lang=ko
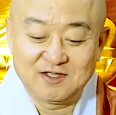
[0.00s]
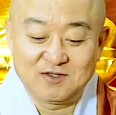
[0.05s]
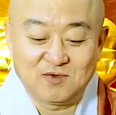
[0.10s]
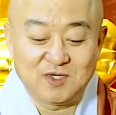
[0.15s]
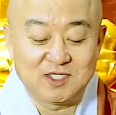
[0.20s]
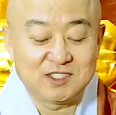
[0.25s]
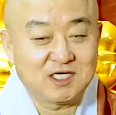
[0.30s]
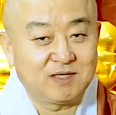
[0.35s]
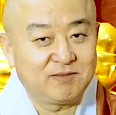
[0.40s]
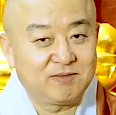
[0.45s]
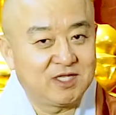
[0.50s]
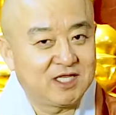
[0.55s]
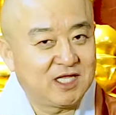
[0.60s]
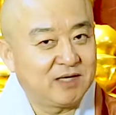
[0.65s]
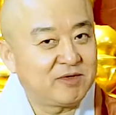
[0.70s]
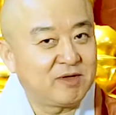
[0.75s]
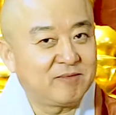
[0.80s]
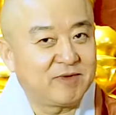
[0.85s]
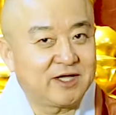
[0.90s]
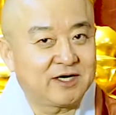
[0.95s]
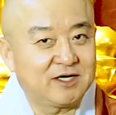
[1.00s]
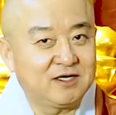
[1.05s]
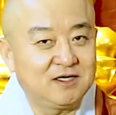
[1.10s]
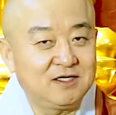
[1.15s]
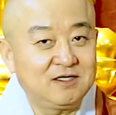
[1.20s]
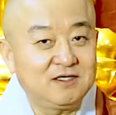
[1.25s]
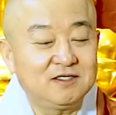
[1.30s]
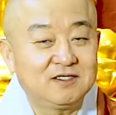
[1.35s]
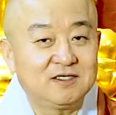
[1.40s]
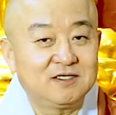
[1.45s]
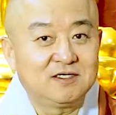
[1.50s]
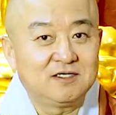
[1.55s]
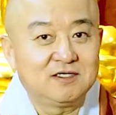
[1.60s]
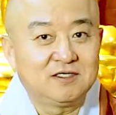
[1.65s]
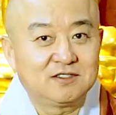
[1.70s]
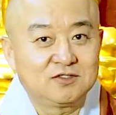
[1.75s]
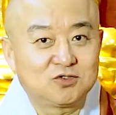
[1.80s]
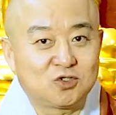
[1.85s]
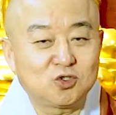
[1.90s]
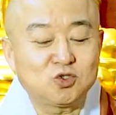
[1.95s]
왜냐하면 남의 말을
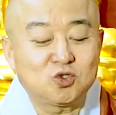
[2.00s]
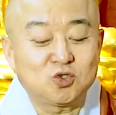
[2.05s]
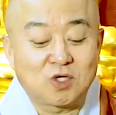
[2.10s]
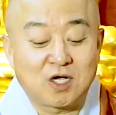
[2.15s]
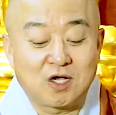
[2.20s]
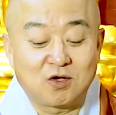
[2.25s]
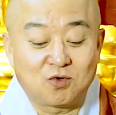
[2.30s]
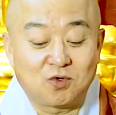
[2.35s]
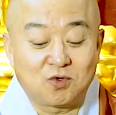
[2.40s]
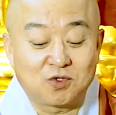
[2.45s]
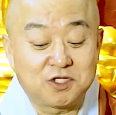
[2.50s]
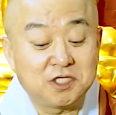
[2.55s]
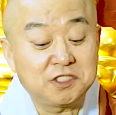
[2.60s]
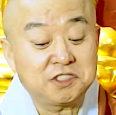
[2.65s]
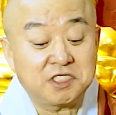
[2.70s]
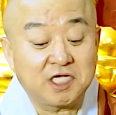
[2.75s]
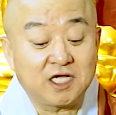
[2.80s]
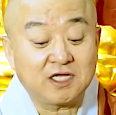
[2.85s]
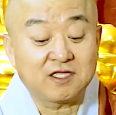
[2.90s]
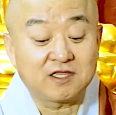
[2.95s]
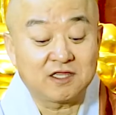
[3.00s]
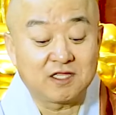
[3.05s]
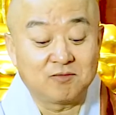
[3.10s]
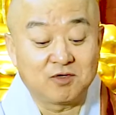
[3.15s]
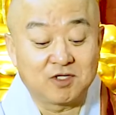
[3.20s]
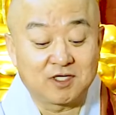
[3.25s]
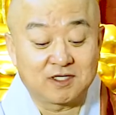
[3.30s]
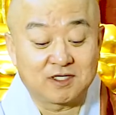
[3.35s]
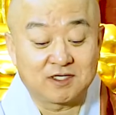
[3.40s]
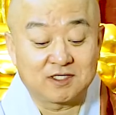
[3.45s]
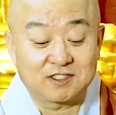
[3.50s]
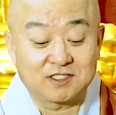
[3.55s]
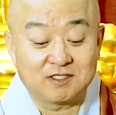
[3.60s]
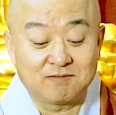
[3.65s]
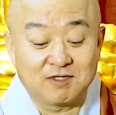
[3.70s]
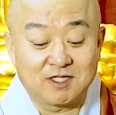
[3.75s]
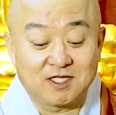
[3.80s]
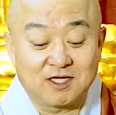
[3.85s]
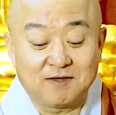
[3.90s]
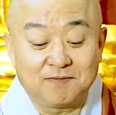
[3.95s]
존중하고 듣지 않기 때문에
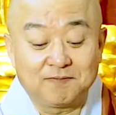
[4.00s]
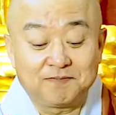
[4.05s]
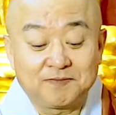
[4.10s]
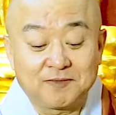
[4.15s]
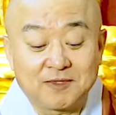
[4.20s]
그렇습니다.